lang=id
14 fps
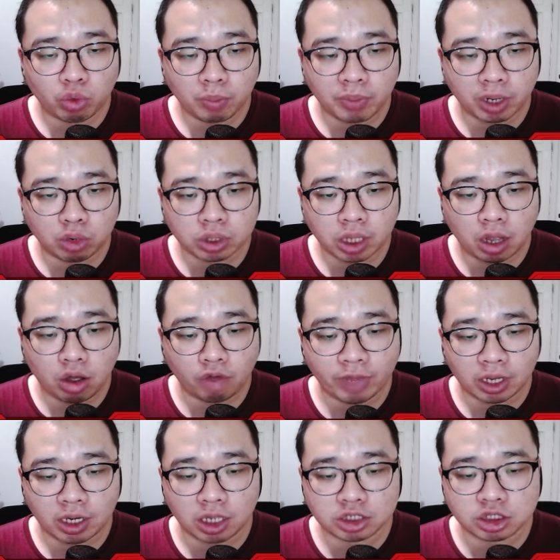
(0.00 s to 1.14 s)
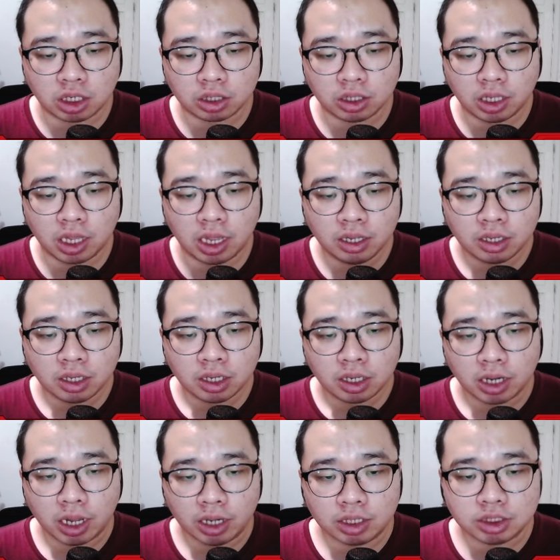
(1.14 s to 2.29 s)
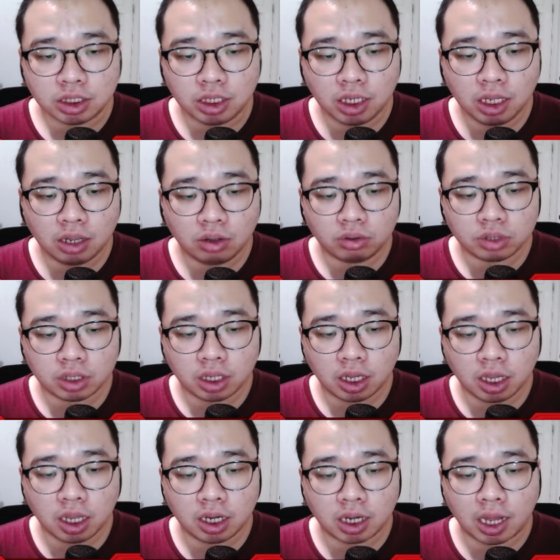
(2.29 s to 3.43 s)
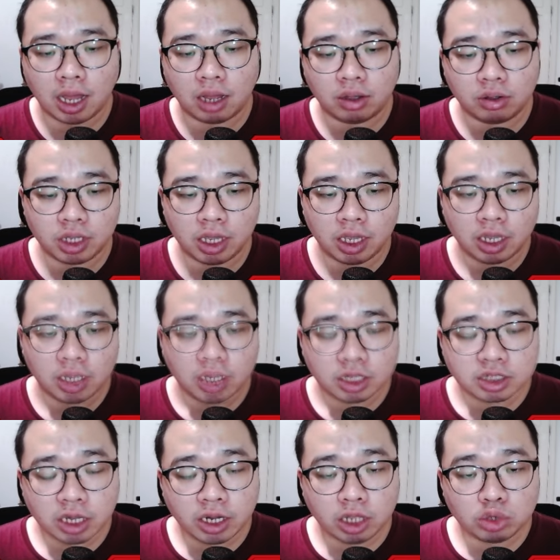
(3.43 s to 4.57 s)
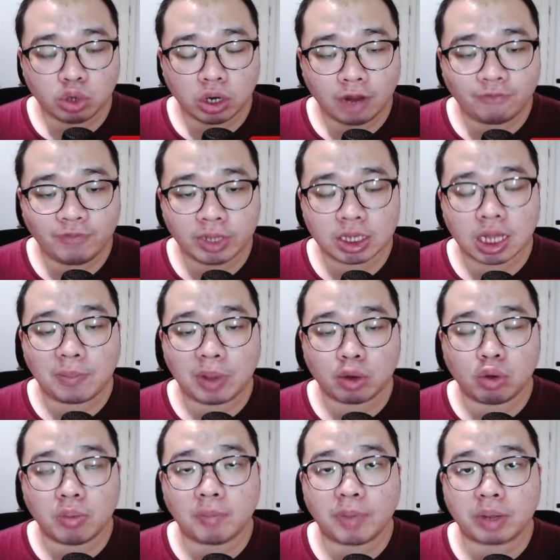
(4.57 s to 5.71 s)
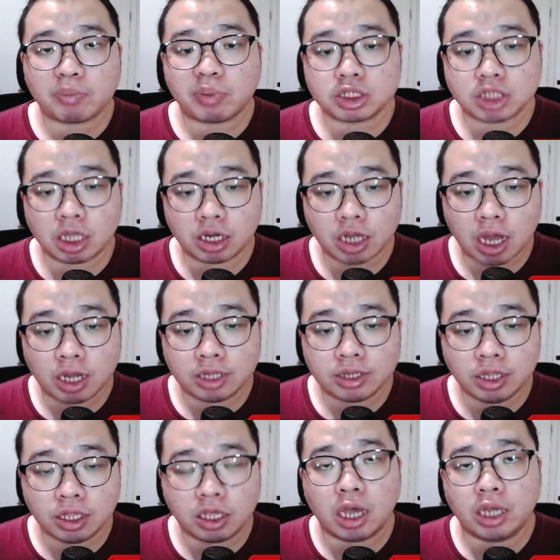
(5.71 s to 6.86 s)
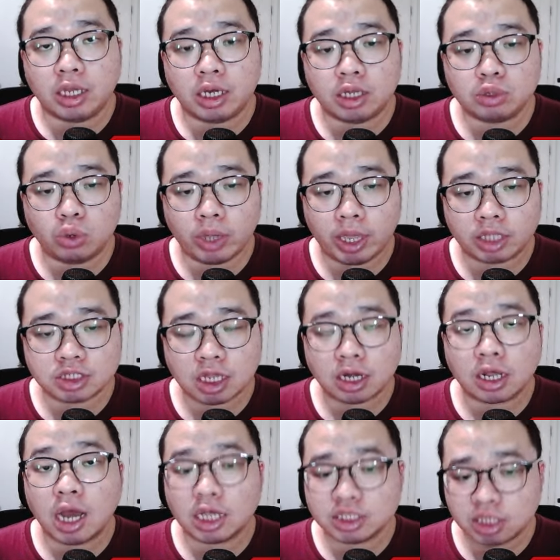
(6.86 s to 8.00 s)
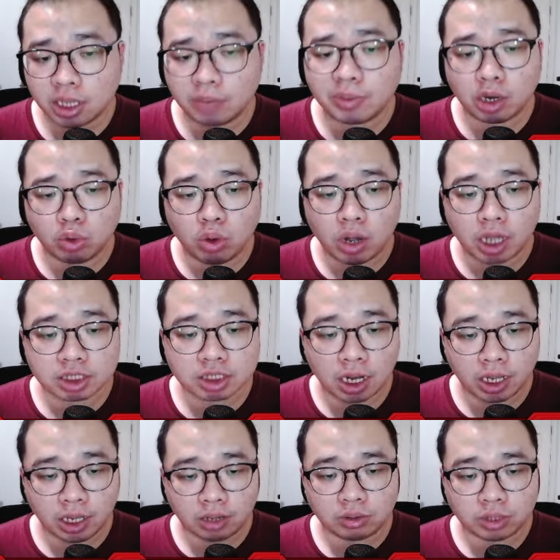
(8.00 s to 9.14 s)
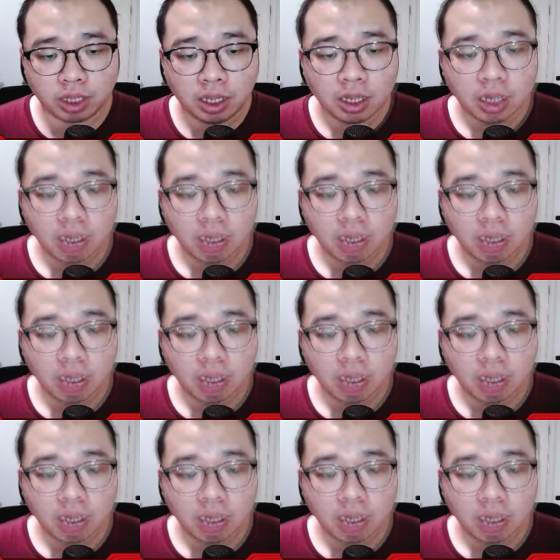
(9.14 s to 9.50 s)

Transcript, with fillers: equip berikutnya offhandnya shieldnya Nah di sini oke okay. nah oke okay. enchantnya itu adalah fit 8,4% kali 3 ini tuh enchant glass him kalau gua nggak salah ya oke okay.